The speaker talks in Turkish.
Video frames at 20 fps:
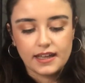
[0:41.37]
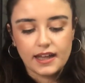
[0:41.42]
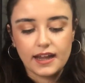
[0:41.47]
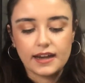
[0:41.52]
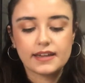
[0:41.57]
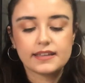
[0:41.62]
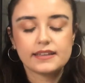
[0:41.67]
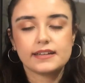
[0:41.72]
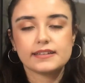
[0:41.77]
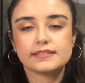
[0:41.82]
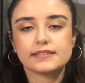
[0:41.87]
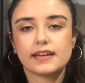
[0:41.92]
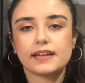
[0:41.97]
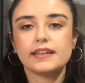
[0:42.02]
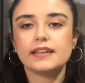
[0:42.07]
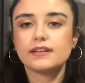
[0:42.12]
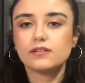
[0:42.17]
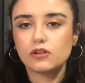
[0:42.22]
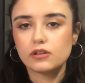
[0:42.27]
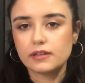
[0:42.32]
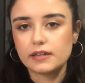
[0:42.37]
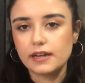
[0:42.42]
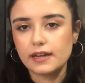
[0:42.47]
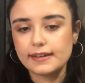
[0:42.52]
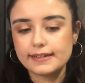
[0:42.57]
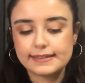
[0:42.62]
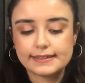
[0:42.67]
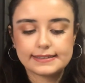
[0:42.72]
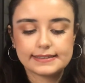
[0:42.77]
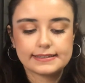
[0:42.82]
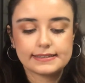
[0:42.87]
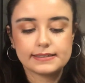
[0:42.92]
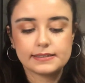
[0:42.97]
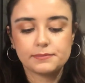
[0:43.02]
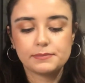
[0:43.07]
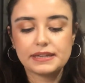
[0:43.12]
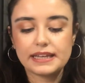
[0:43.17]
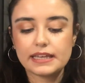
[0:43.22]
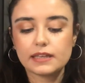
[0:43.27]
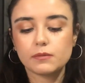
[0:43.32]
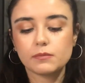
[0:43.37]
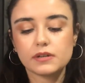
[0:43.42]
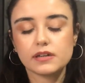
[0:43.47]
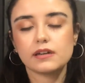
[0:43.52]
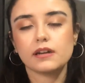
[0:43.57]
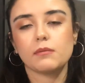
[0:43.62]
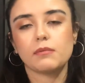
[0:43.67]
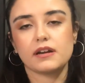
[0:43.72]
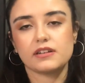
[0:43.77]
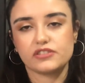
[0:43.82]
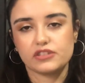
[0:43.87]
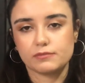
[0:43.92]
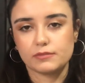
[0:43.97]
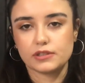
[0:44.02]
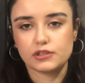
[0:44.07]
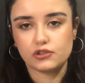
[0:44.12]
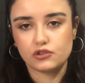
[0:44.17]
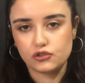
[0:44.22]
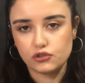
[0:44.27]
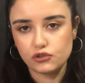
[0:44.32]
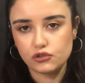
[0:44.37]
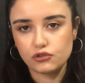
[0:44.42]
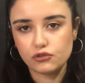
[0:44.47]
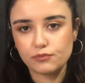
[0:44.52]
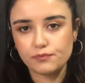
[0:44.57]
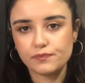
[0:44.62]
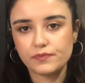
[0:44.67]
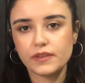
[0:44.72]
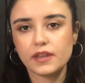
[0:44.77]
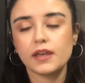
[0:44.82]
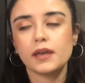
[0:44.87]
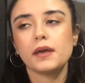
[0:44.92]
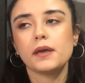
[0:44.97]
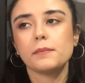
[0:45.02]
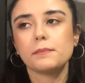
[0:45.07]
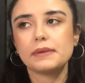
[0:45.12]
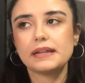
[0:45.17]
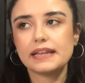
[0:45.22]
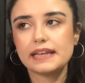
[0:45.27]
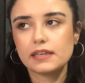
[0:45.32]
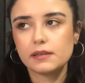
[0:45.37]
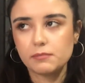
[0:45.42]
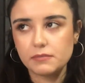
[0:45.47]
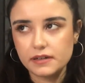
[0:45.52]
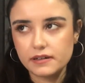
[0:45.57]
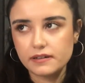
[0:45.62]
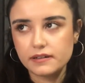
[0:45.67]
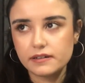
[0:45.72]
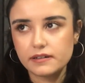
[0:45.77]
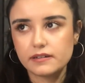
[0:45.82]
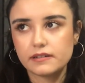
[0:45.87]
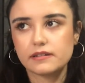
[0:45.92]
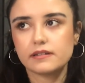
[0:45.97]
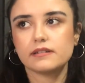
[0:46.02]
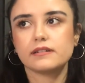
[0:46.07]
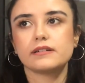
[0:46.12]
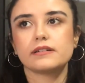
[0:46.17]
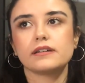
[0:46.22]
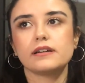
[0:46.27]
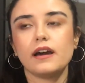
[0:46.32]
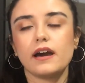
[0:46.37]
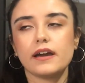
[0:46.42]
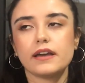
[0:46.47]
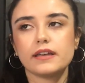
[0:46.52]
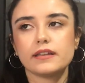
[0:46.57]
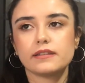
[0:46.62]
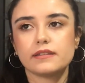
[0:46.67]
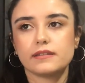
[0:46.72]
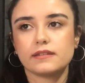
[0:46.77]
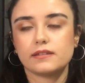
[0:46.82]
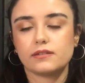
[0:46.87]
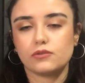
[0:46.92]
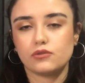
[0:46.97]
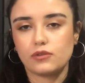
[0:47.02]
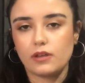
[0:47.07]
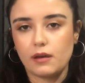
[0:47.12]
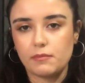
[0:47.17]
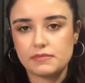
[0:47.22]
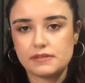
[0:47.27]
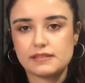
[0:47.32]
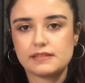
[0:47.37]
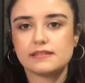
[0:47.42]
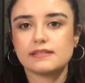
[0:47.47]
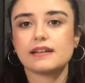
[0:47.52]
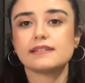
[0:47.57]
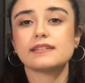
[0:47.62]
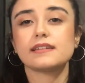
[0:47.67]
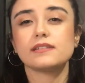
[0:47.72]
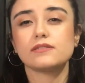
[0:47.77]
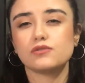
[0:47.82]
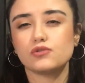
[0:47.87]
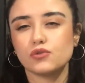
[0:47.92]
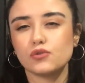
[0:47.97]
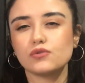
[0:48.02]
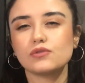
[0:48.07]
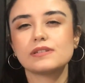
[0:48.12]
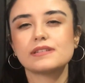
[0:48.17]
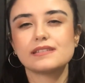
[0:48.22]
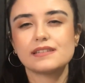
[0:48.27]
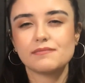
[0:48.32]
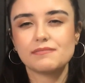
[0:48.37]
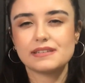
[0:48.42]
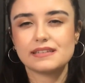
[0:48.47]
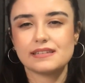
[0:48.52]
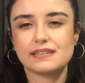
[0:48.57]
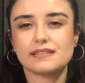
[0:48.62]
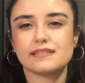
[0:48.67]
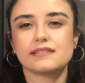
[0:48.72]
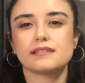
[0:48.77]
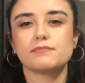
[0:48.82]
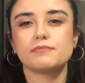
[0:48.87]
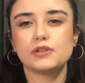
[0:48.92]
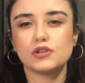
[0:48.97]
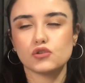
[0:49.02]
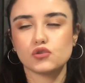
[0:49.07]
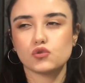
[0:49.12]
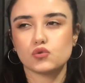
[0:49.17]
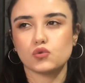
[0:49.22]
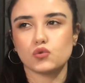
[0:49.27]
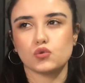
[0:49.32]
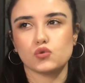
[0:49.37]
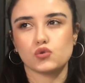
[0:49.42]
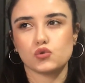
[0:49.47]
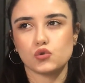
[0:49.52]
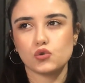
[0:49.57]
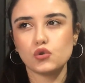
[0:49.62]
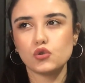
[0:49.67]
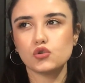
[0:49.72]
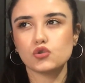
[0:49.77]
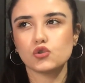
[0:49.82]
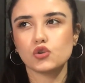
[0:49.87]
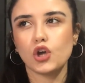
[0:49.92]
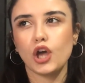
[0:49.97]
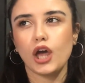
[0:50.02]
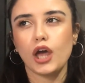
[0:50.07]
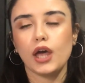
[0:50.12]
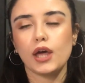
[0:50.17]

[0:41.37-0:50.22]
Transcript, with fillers: Arkadaşlar ilk olarak e, Black Mirror'la başlamak istiyorum. Black Mirror e, gayet güzel bir dizi. Zaten çoğunuz izlemişsinizdir, biliyorsunuzdur.